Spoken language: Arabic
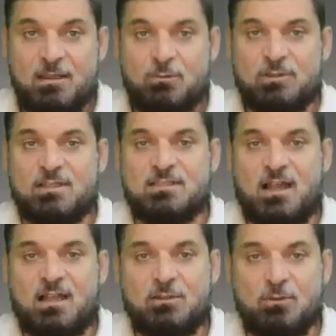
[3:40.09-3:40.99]

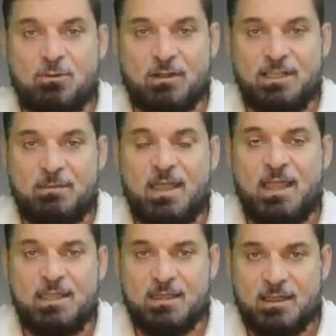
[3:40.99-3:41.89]
والتصريحات الأوكرانية
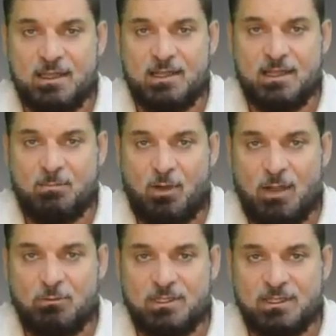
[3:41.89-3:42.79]
ما هي إلا
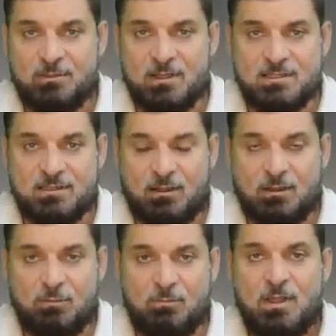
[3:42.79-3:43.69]
محاولة إبراز
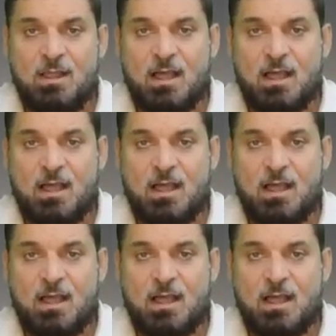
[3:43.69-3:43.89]
التقدم